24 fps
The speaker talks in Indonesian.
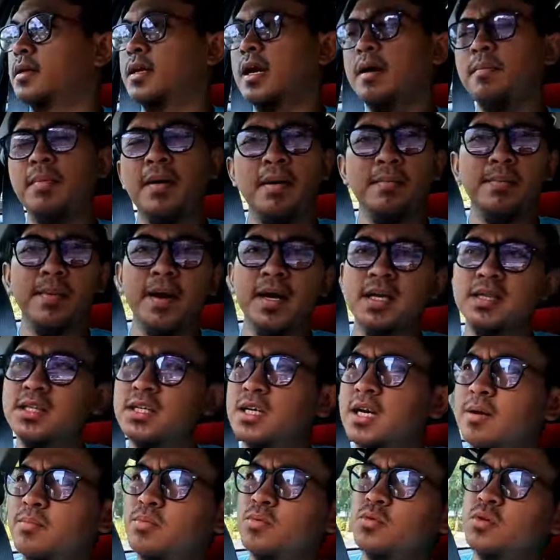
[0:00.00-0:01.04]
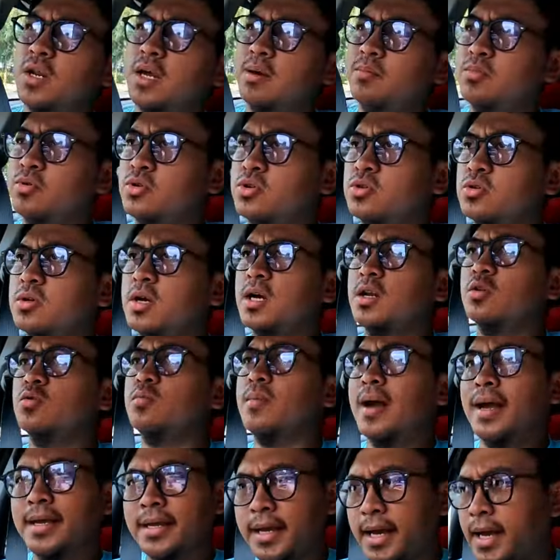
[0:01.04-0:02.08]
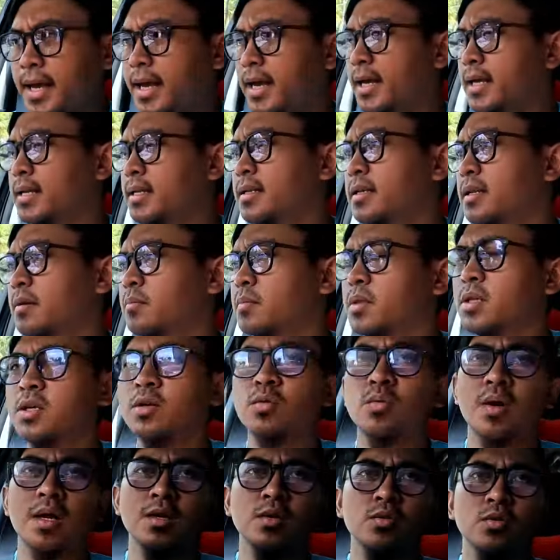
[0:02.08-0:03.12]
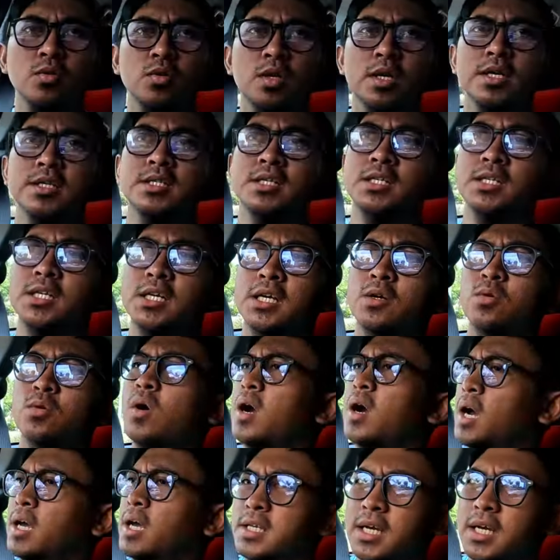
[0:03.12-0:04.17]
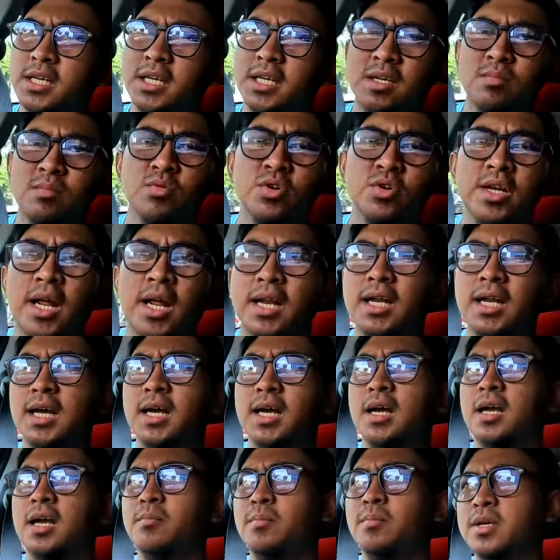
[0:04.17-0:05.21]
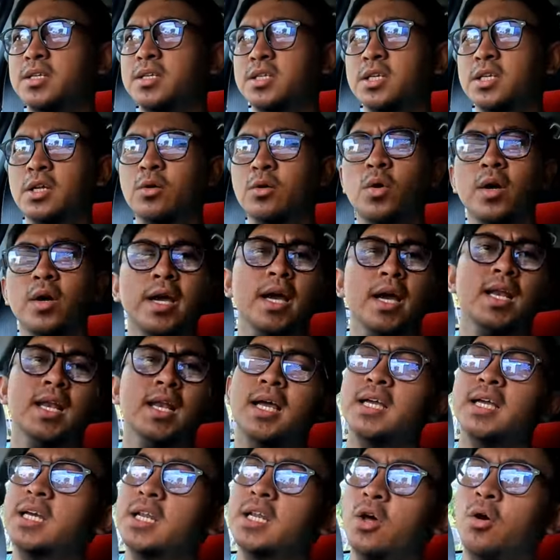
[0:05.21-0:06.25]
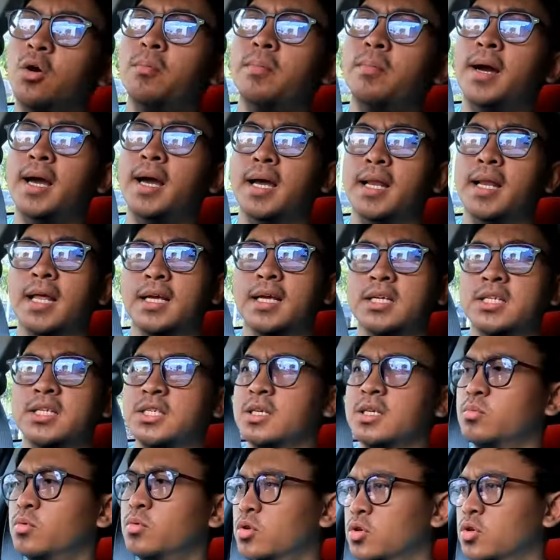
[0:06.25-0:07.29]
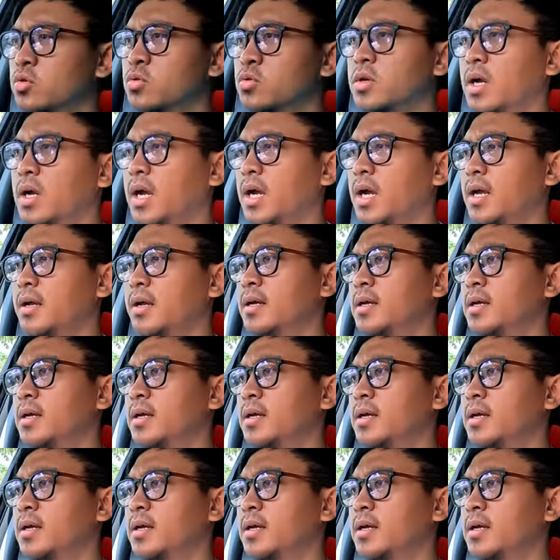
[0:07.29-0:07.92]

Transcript: Gak apa apa-apa, 30 ribu juga lumayan. Yang penting keluar dulu dari sini. Gua nggak jadi nemuin anak sama istri gue ya, lagi lomba, lagi sibuk juga.